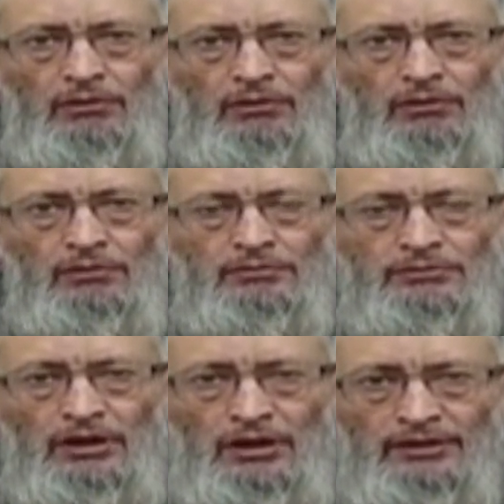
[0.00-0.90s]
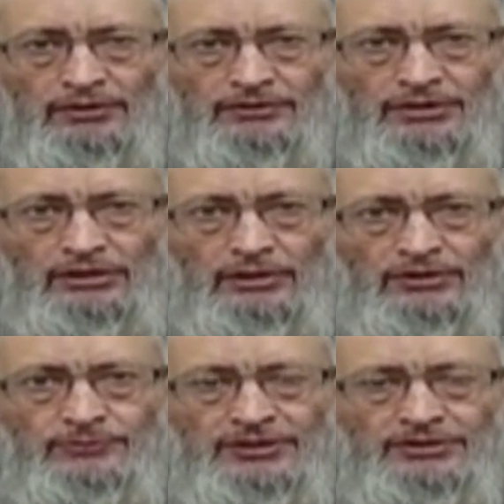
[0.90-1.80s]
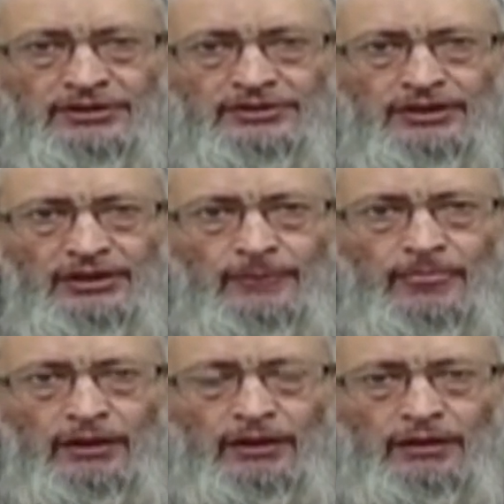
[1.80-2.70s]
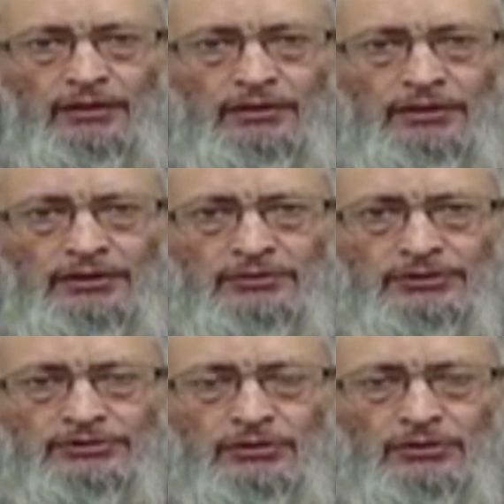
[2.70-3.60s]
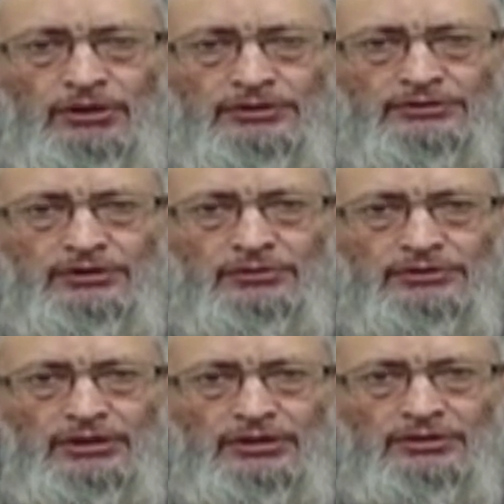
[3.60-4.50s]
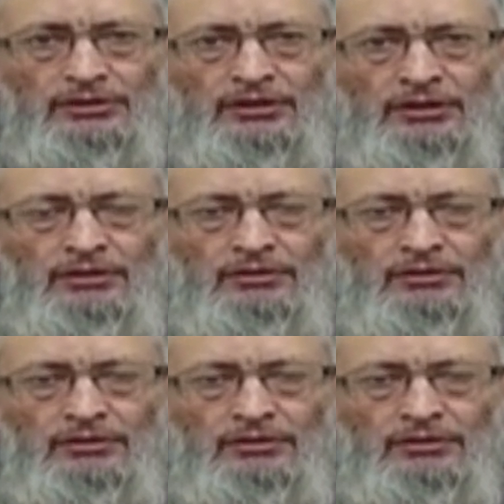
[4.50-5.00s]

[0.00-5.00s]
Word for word: और तहारत के साथ नमाज पढ़ी जाती है लेकिन बसा अवत ऐसा होता है कि